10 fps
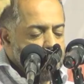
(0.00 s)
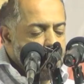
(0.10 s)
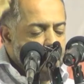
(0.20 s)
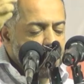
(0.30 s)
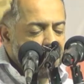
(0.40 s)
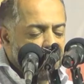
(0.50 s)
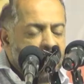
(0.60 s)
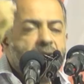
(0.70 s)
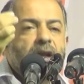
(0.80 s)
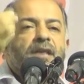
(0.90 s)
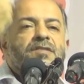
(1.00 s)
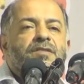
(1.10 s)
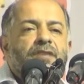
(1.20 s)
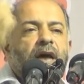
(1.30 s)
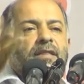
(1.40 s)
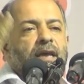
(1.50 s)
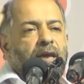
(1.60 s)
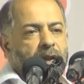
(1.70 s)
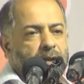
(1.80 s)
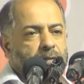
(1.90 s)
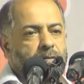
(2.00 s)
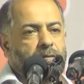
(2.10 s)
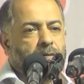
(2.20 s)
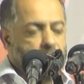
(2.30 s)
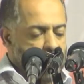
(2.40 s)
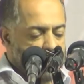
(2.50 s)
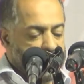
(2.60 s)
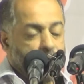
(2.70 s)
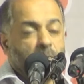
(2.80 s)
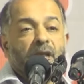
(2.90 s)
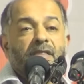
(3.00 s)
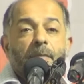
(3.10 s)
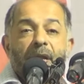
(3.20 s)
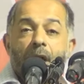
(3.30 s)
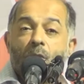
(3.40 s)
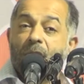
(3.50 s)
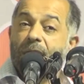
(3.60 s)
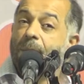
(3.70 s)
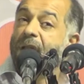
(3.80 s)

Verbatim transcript: نون فايلنس راديكال هذيك المنظمة الأولية